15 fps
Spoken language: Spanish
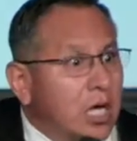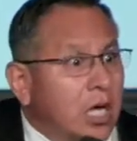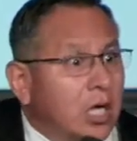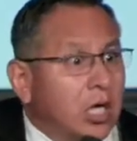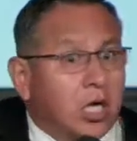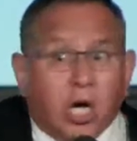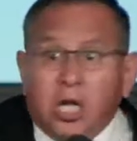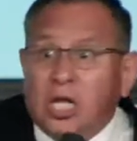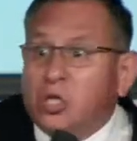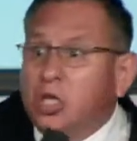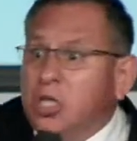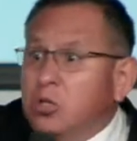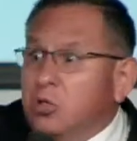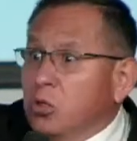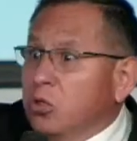Y
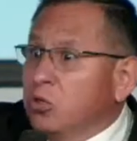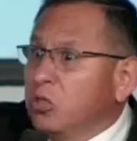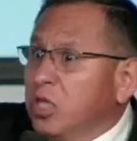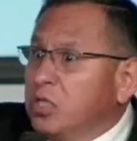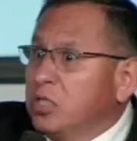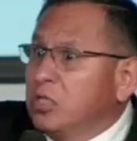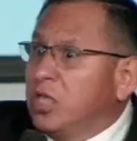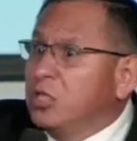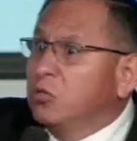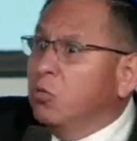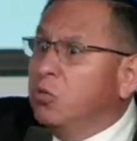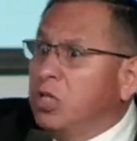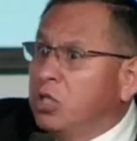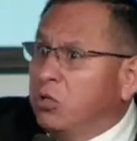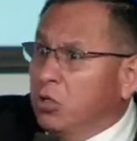calatitos los tres,
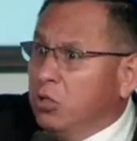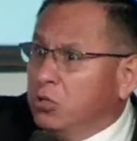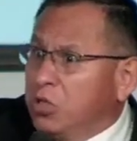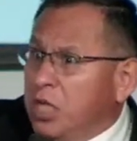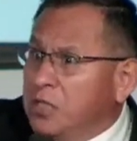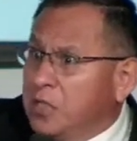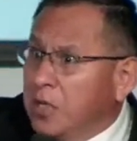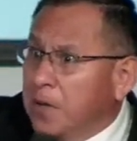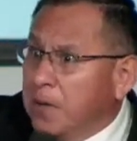desnuditos los tres.